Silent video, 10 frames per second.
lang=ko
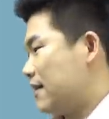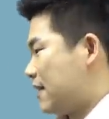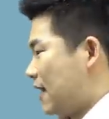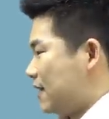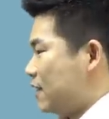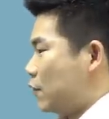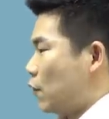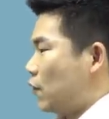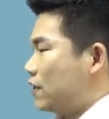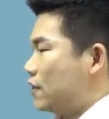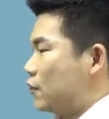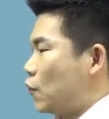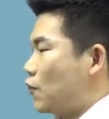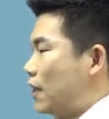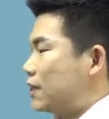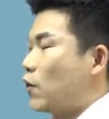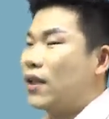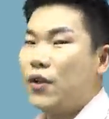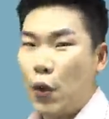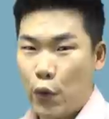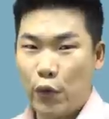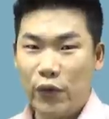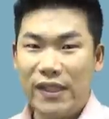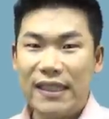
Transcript: 자진으로 등록 말소하는 경우